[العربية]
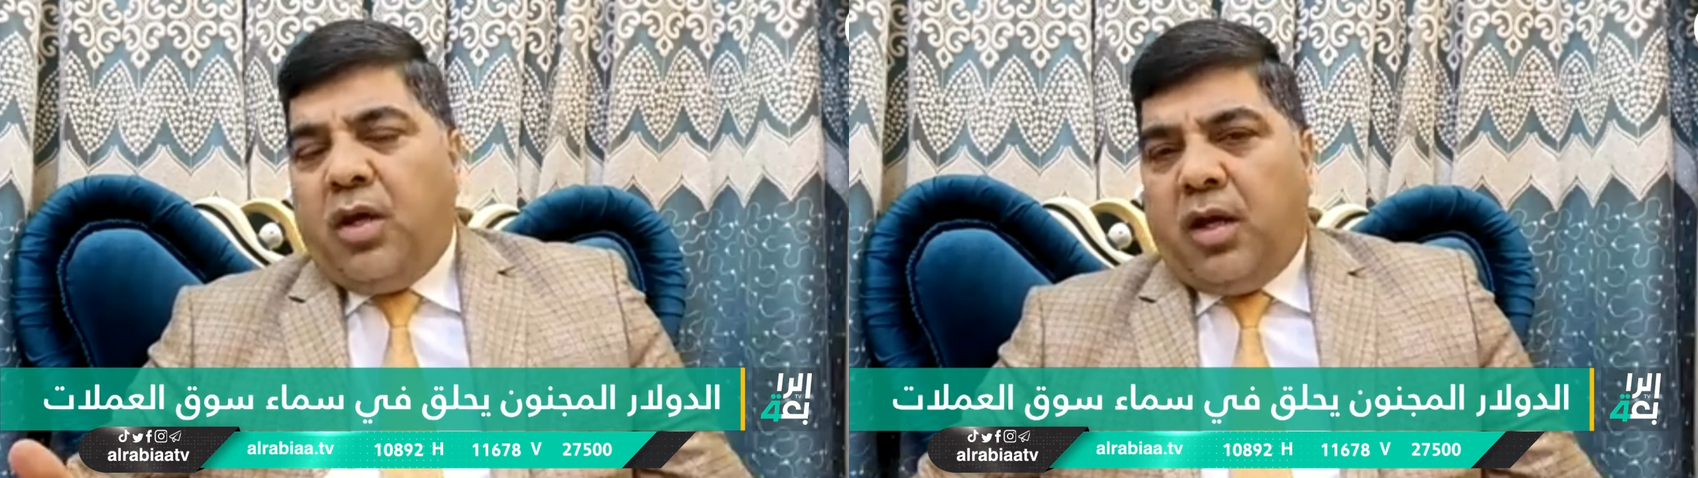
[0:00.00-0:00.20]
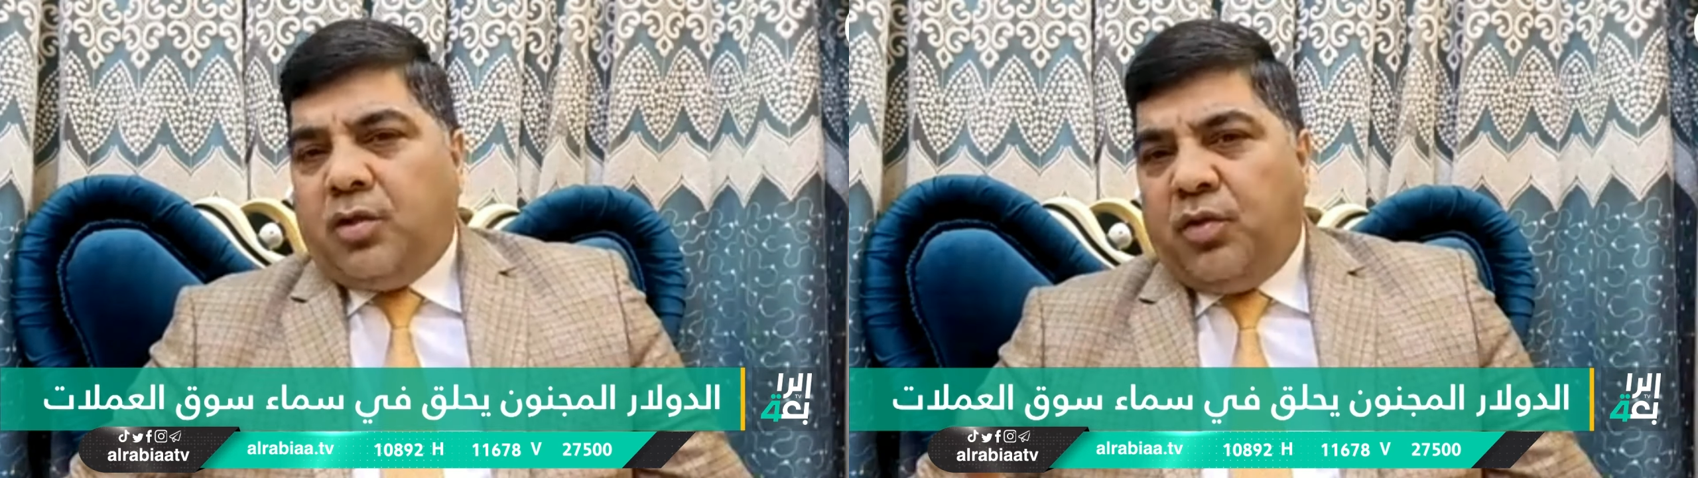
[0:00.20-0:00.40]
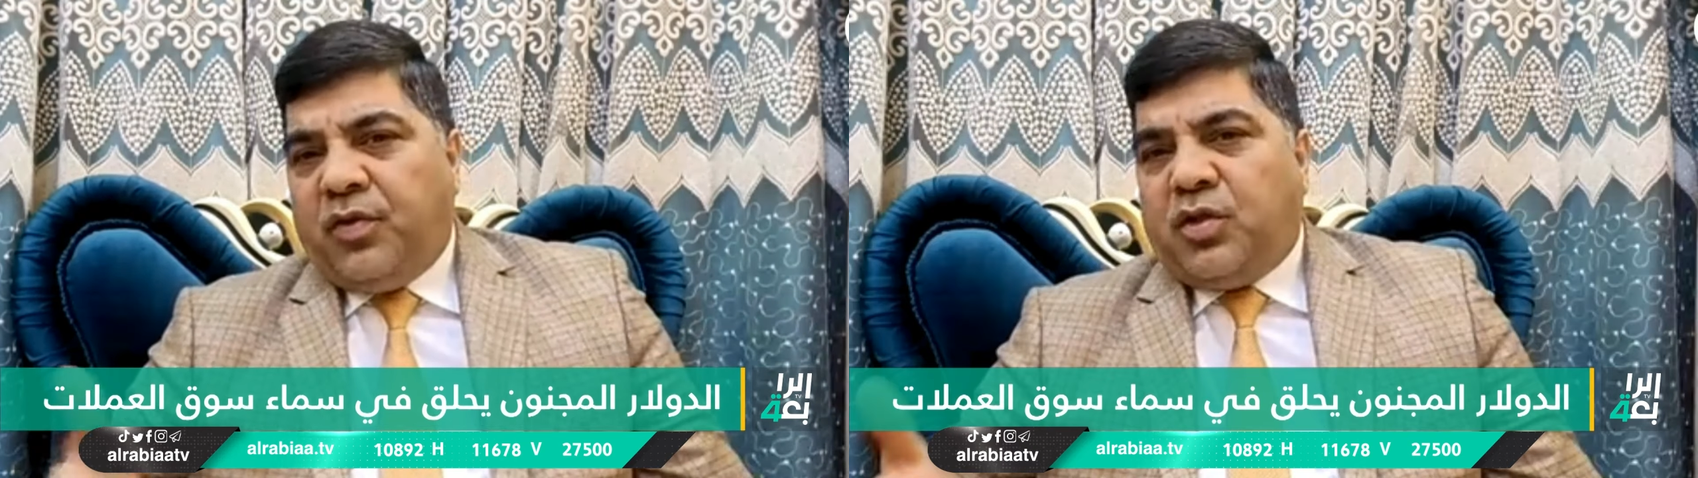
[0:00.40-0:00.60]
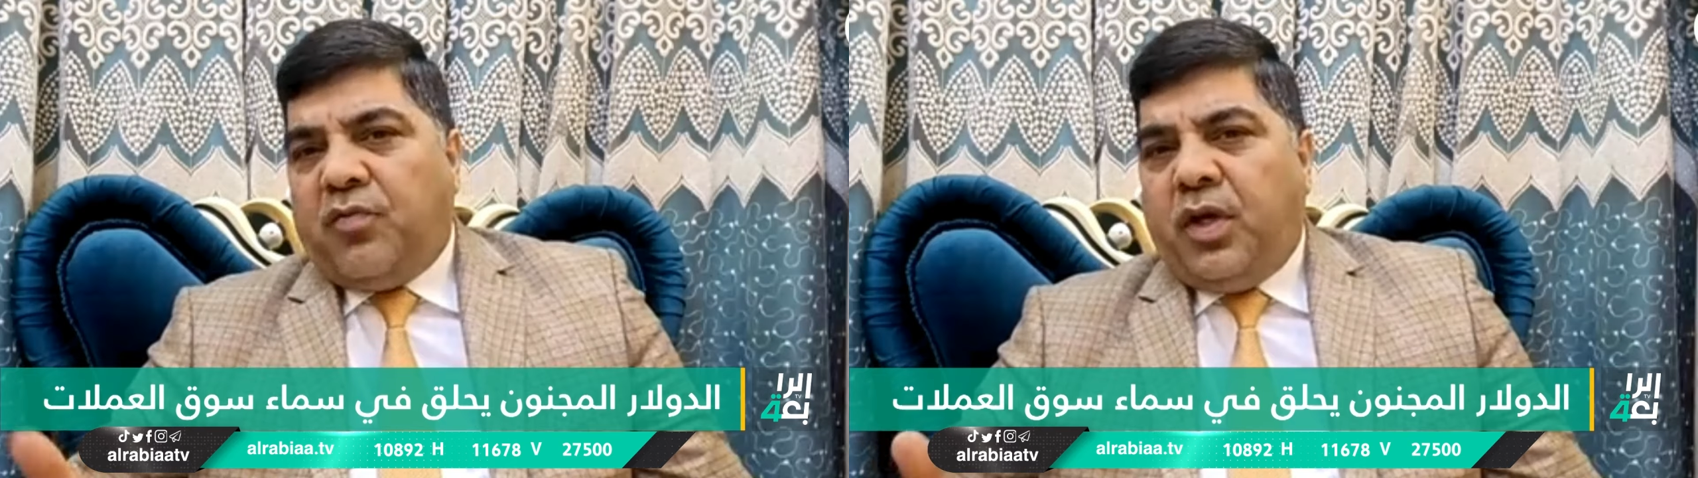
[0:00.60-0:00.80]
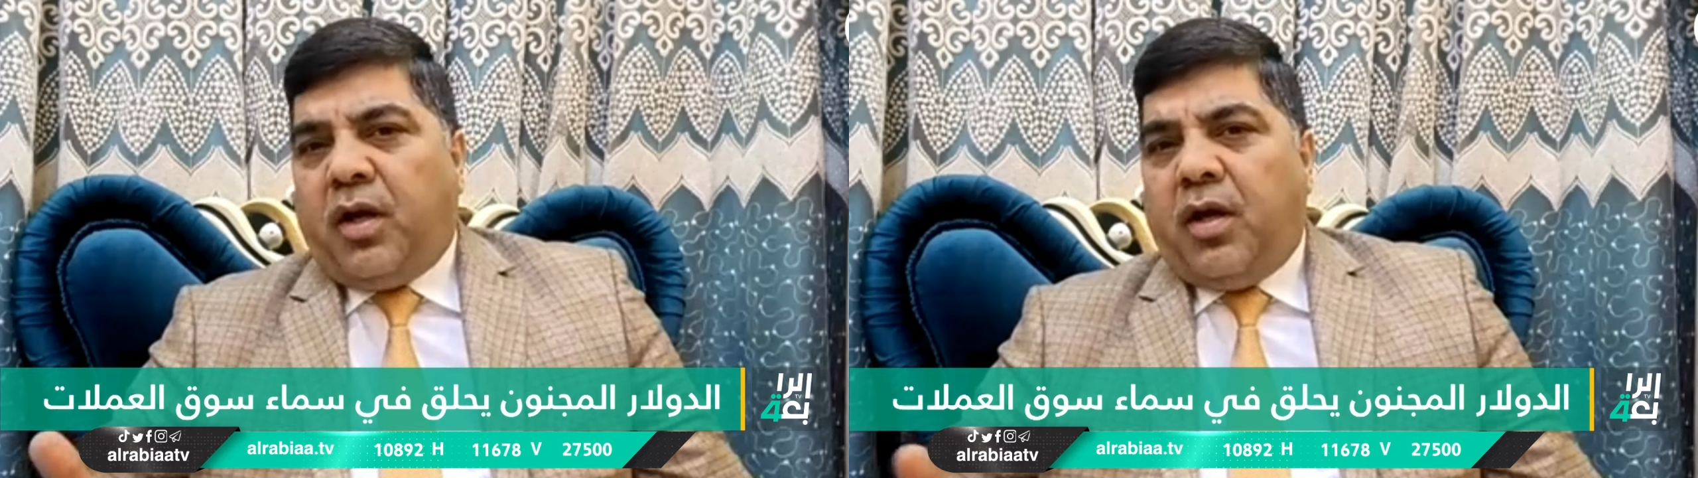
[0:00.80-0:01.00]
السفيره
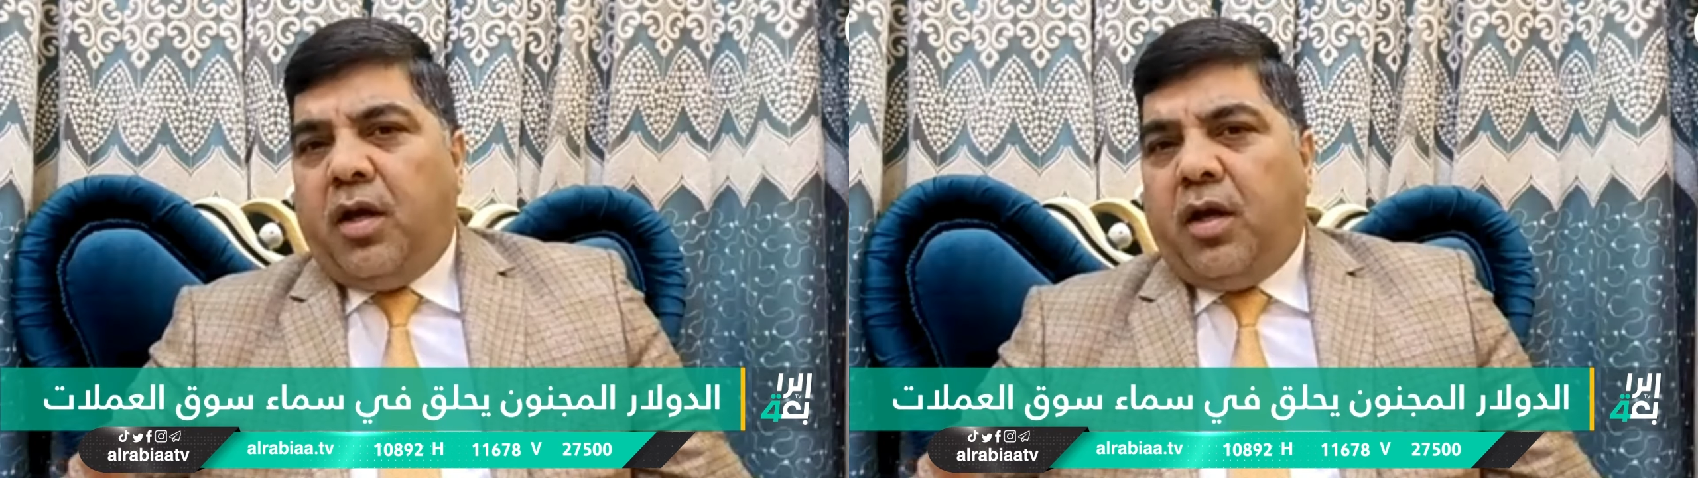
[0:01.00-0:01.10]
عندها